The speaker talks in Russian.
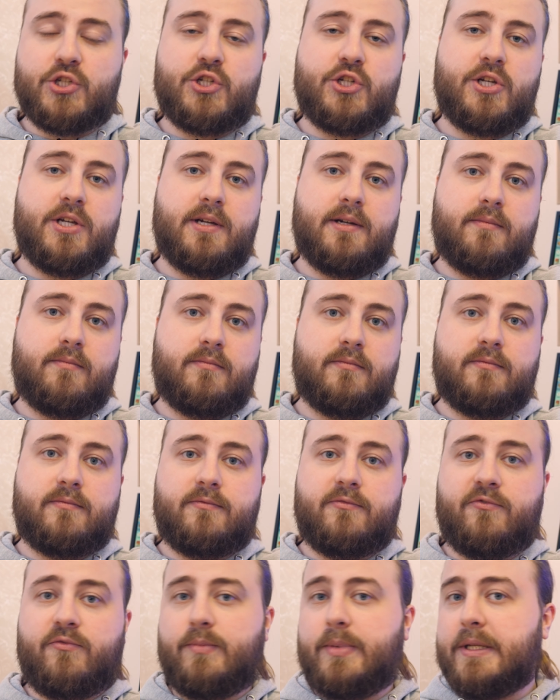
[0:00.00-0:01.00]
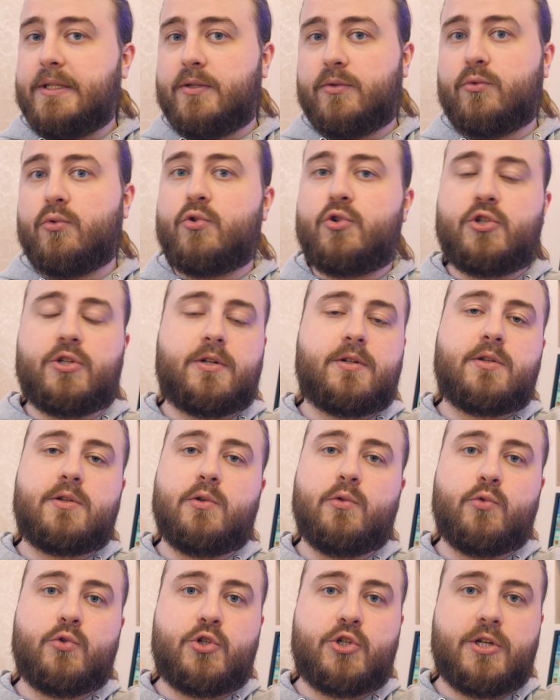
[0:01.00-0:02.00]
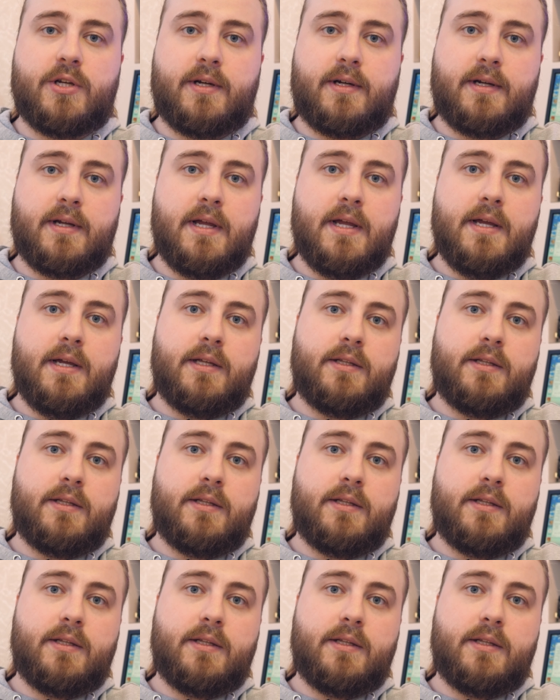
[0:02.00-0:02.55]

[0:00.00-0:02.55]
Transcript: чем в предыдущих случаях,